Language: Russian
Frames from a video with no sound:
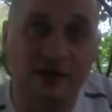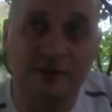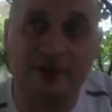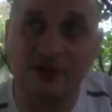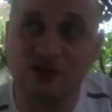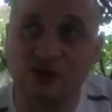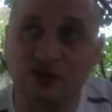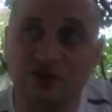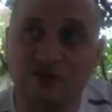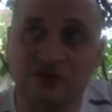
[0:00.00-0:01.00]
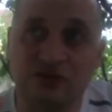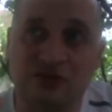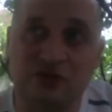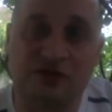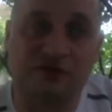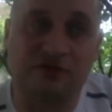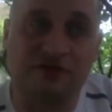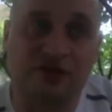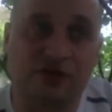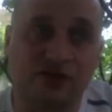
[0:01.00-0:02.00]
происходит, вот э, во
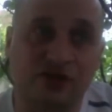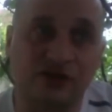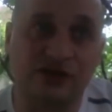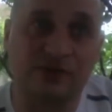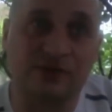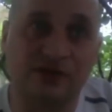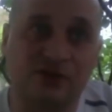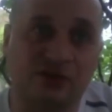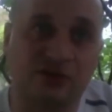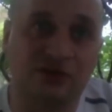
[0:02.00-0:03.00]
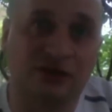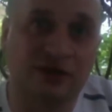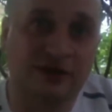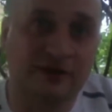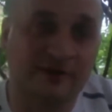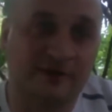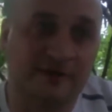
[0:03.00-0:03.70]
второй части происходит э,